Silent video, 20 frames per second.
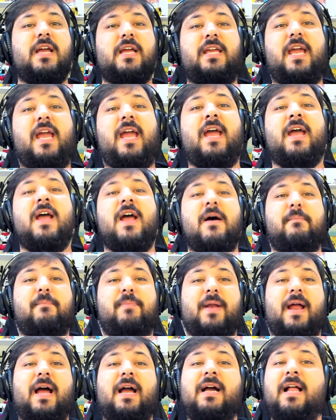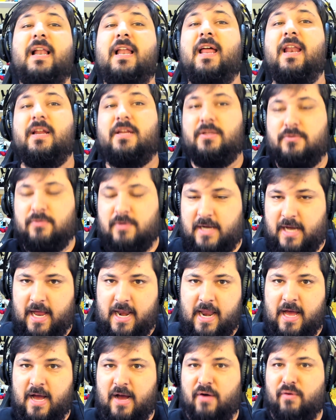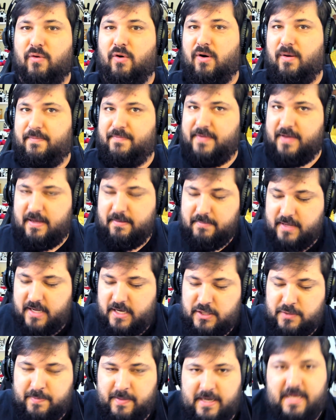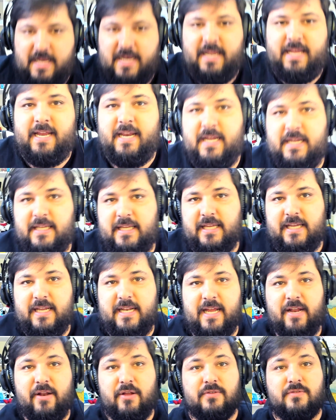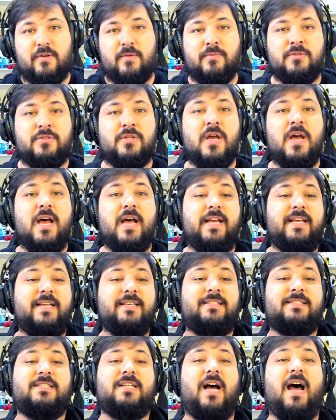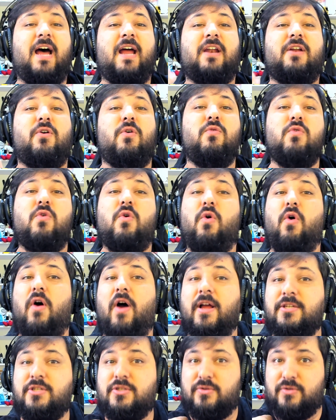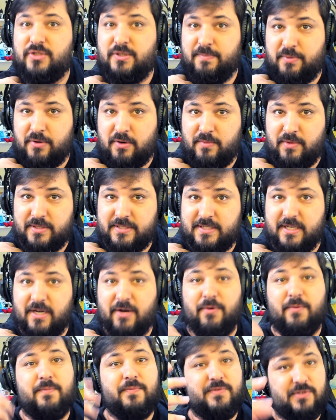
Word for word: que para a galera aqui do canal, obviamente, para a galera aqui, né, nós vamos estar com o um código de promoção.